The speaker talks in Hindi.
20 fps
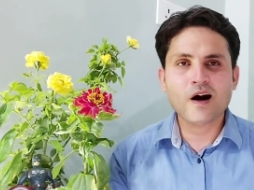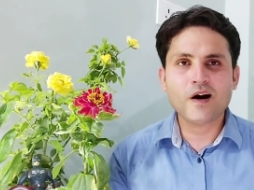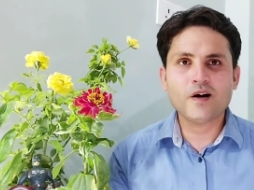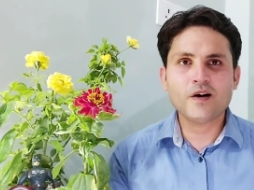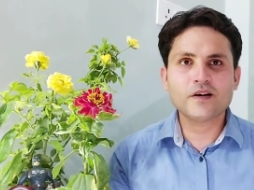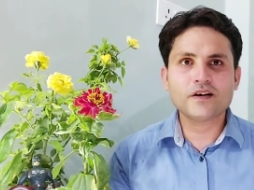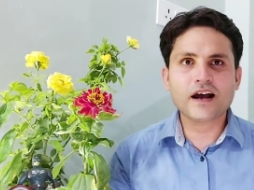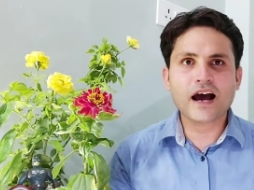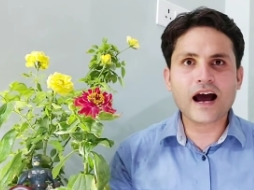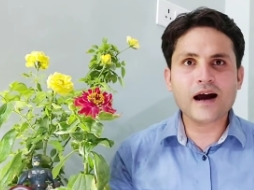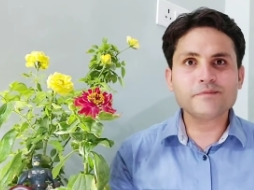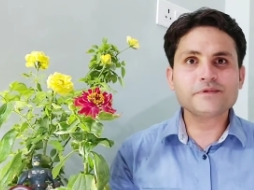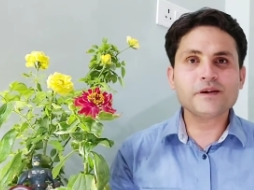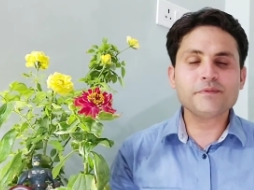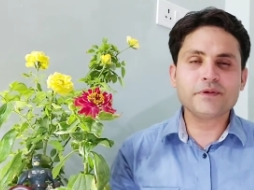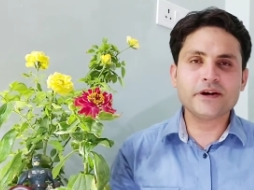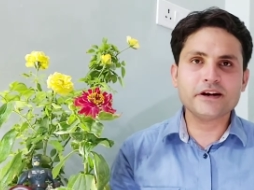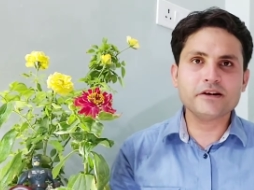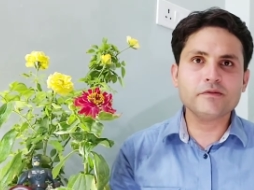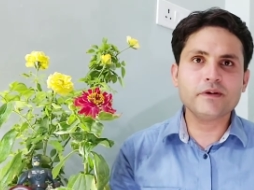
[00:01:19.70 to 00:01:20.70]
और
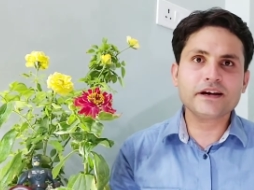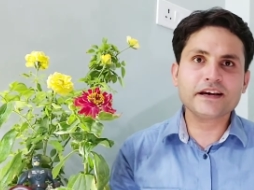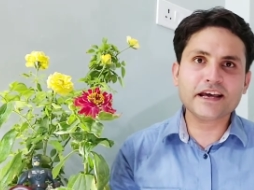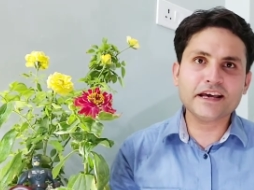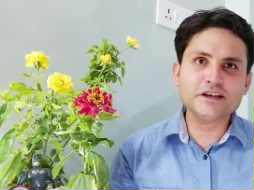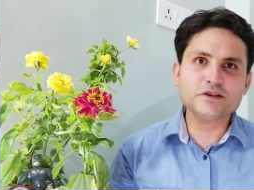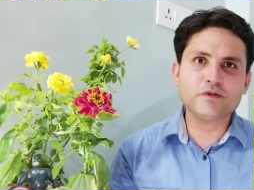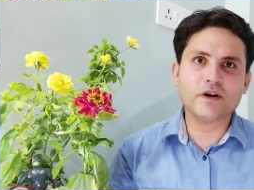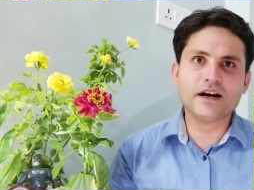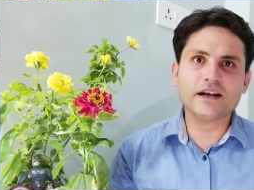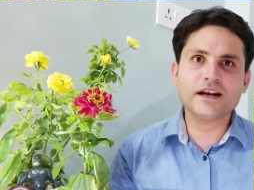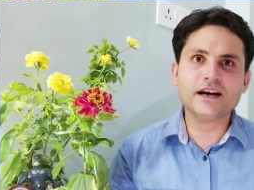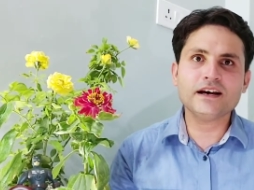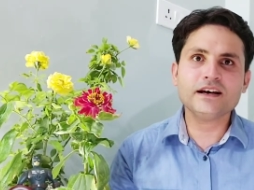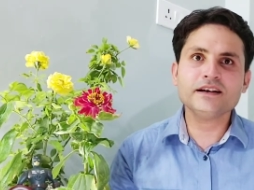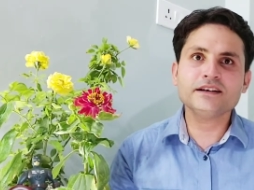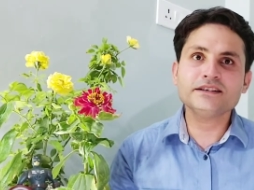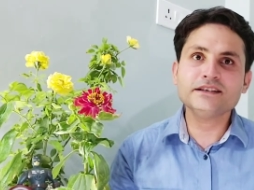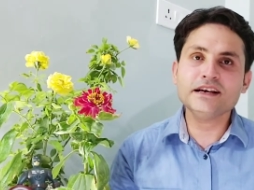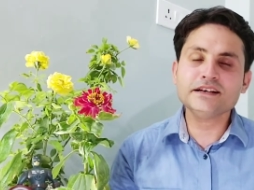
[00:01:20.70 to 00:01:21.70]
आपके फीडबैक के ही द्वारा
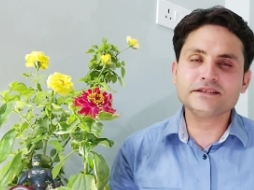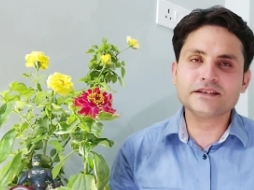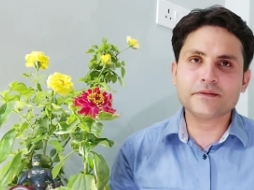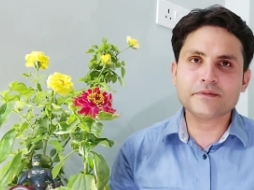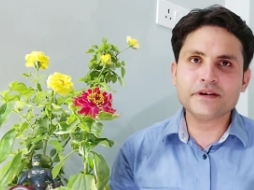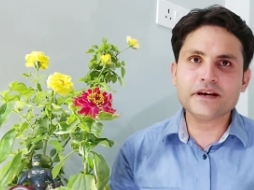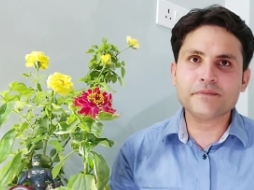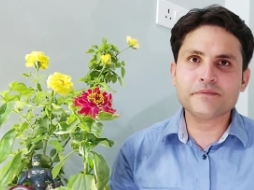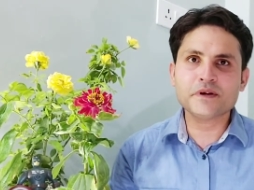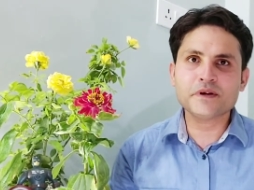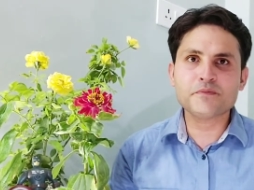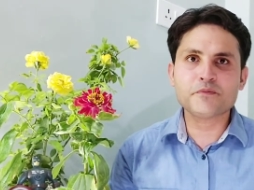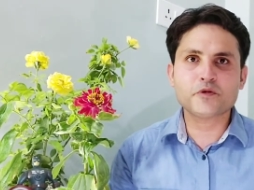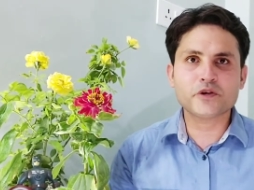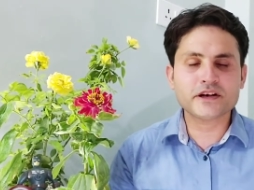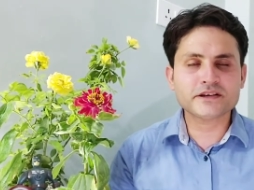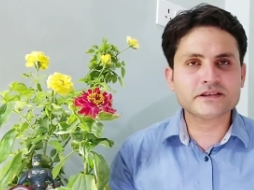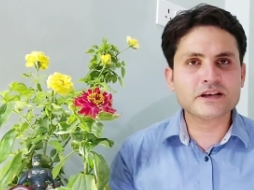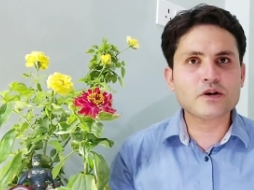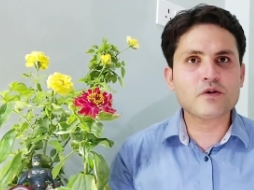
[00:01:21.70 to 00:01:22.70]
ये सभी अपने
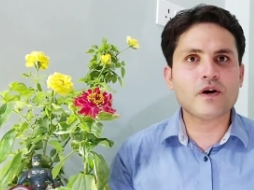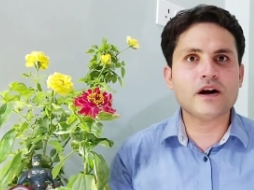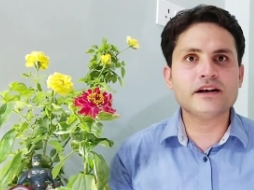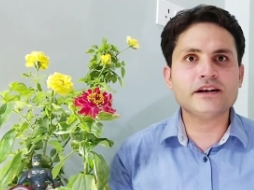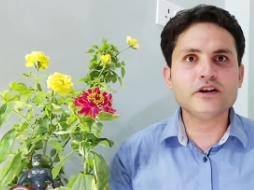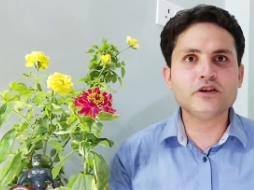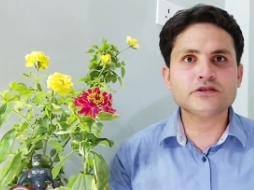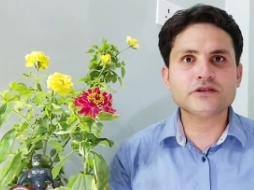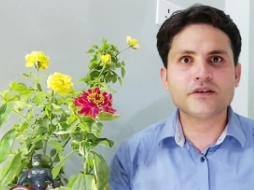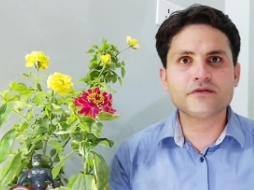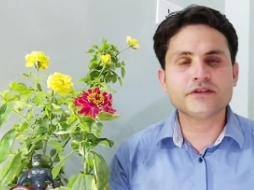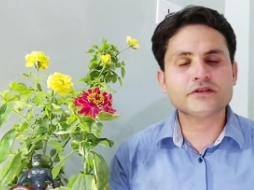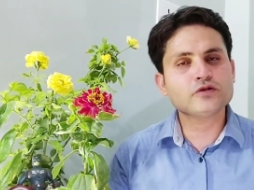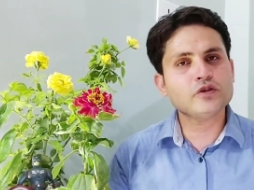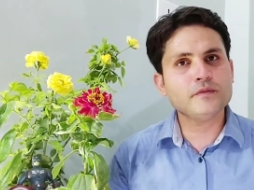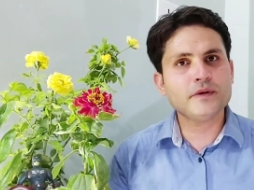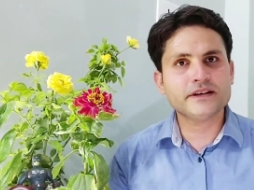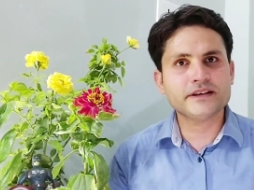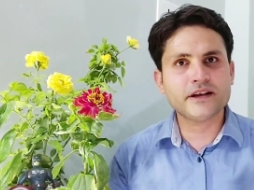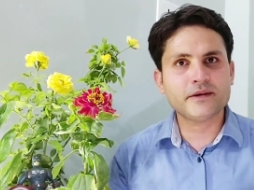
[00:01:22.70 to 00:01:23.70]
प्रोडक्ट्स की क्वालिटी और सर्विस
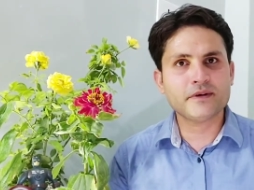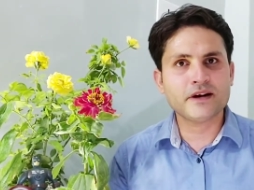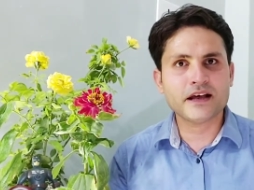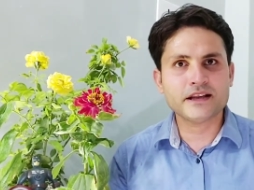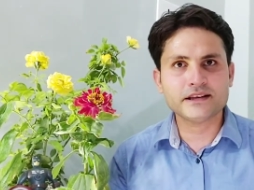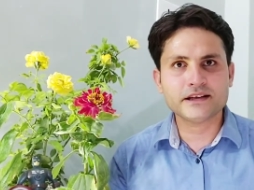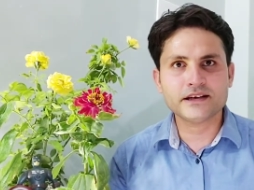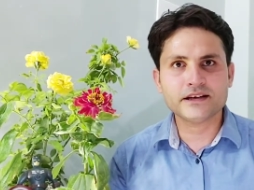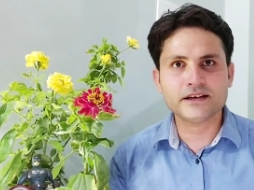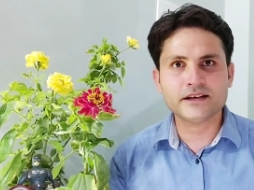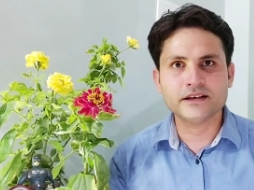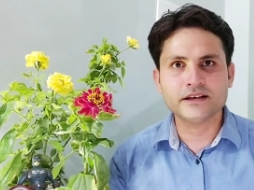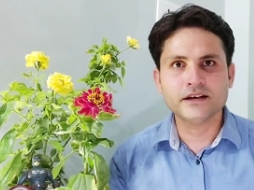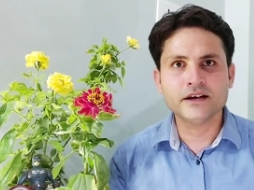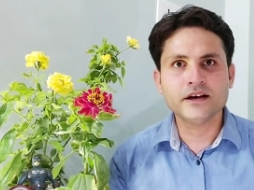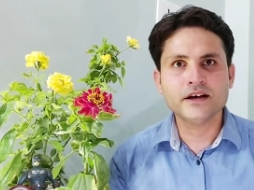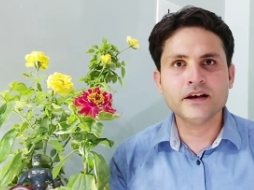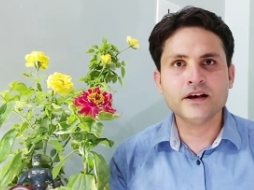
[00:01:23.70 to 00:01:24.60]
को बेहतर बनाते हैं